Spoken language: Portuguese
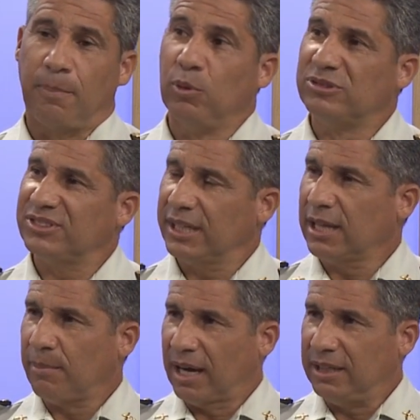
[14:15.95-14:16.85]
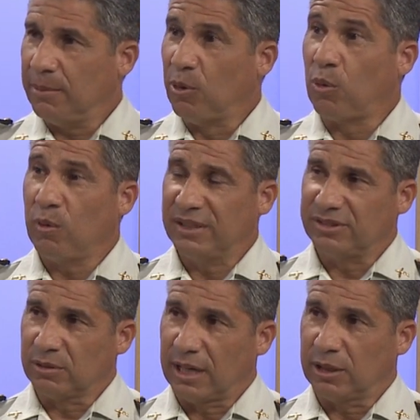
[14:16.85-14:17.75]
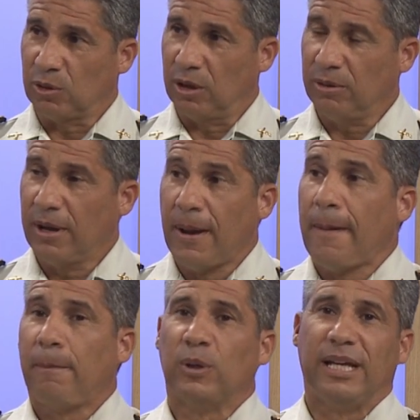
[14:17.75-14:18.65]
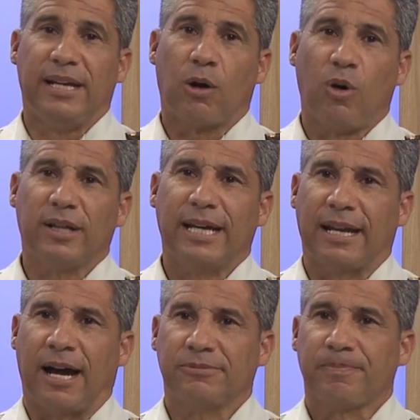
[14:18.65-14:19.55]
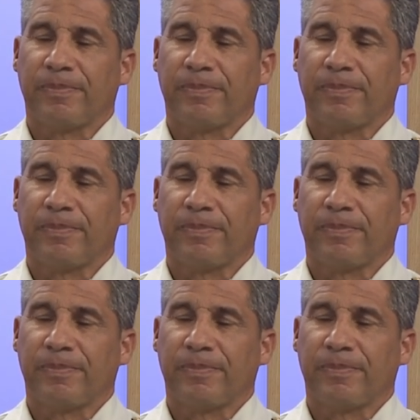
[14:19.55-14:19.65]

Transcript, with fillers: por ser da Bahia, por conhecer o território, Sim, poderia né? coordenar.